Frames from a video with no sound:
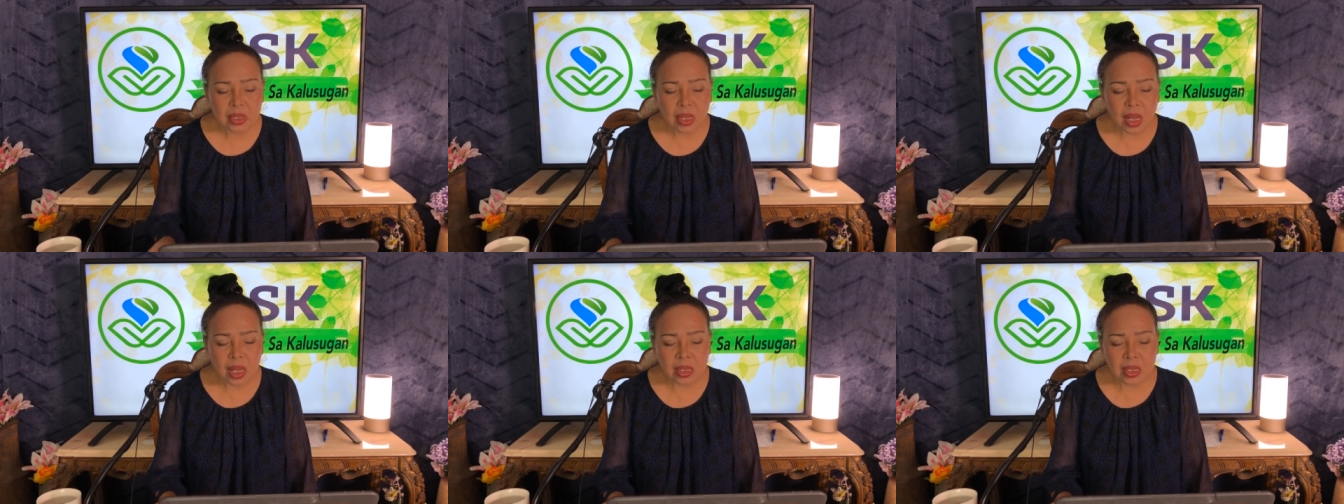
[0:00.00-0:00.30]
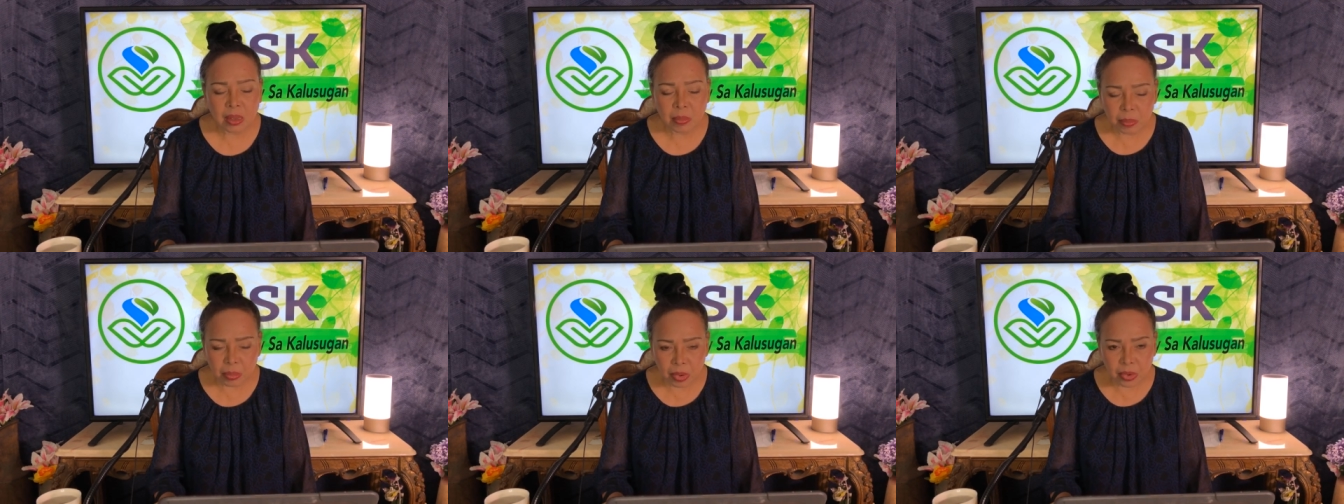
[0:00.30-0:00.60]
uh,
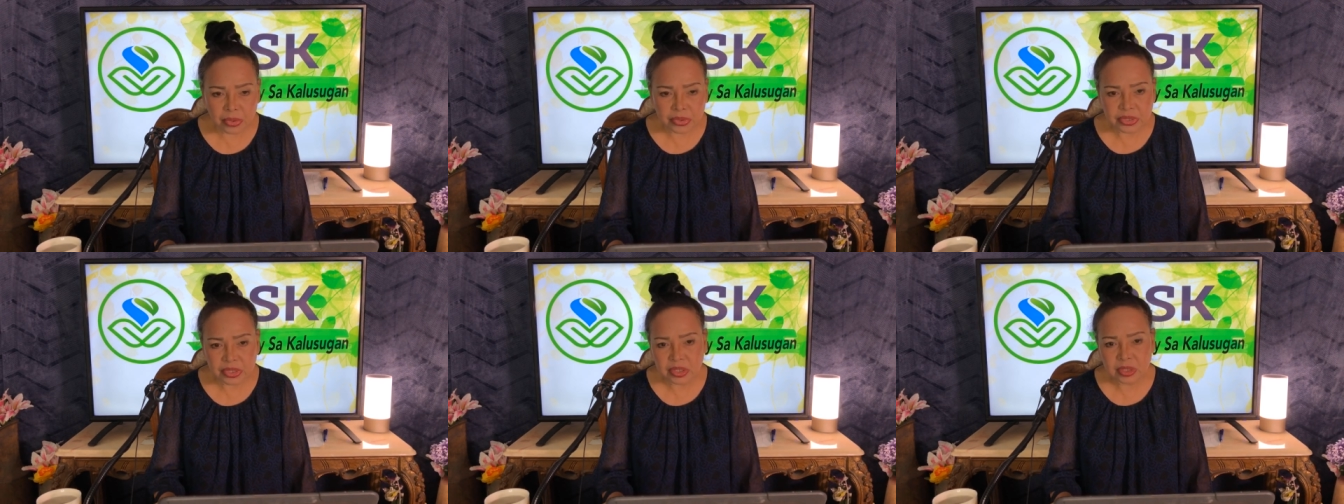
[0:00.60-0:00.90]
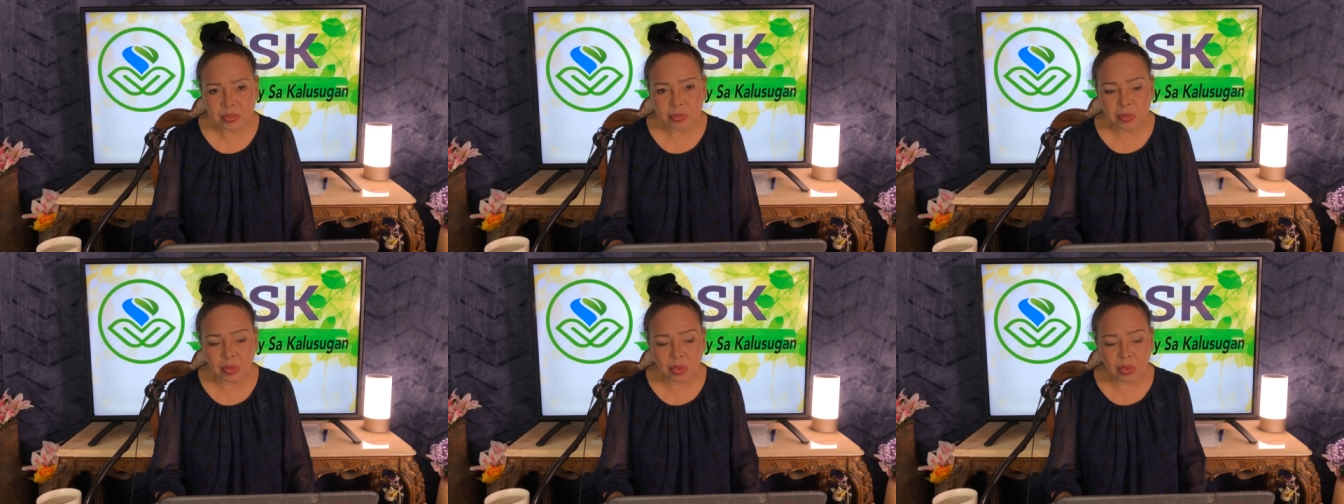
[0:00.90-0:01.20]
ng
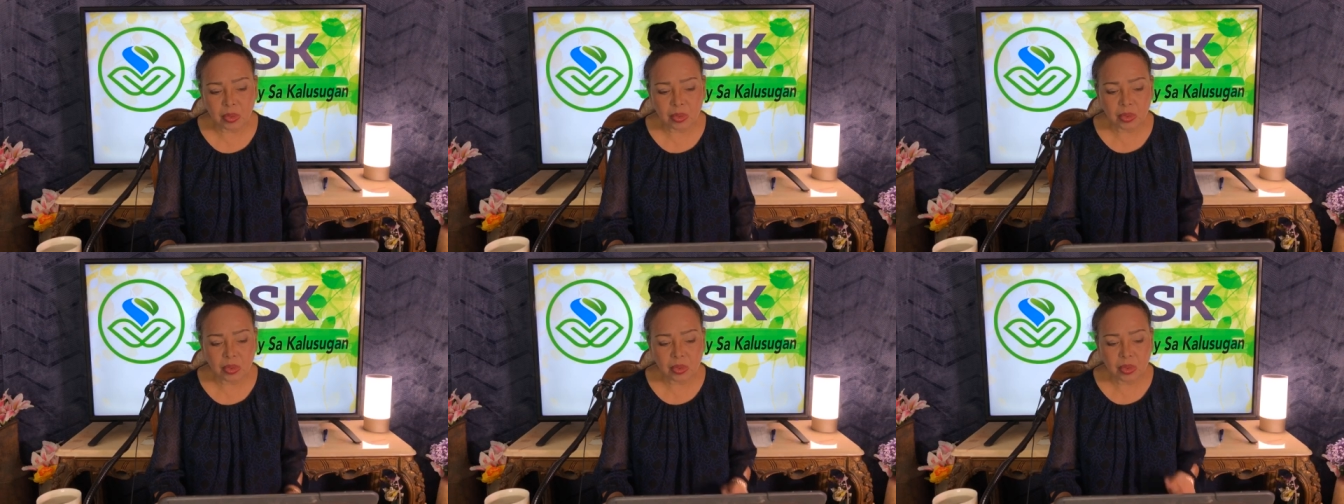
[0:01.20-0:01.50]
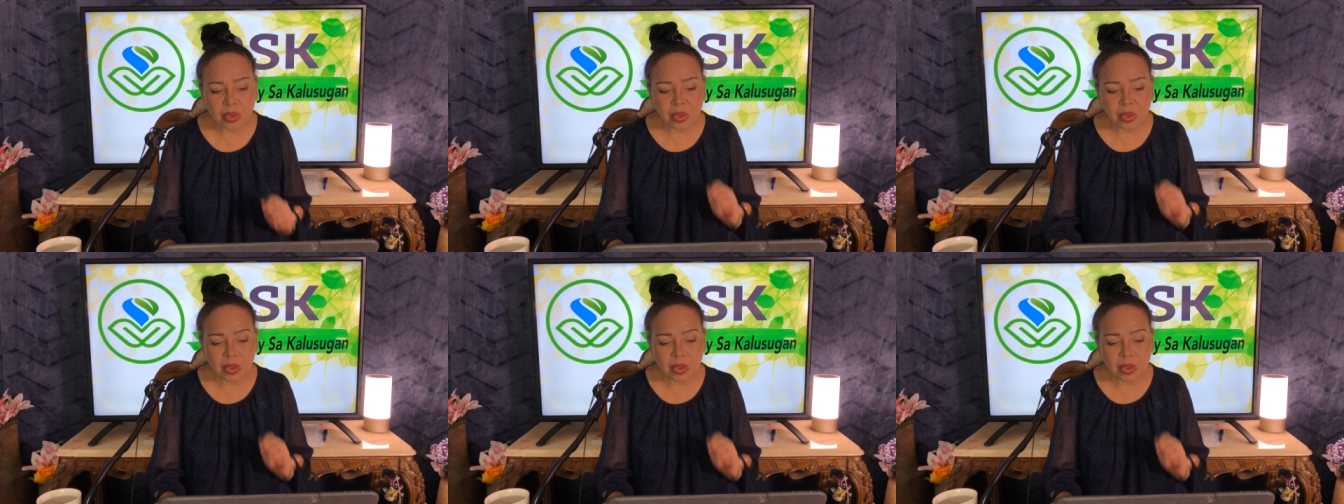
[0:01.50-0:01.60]
boses mo,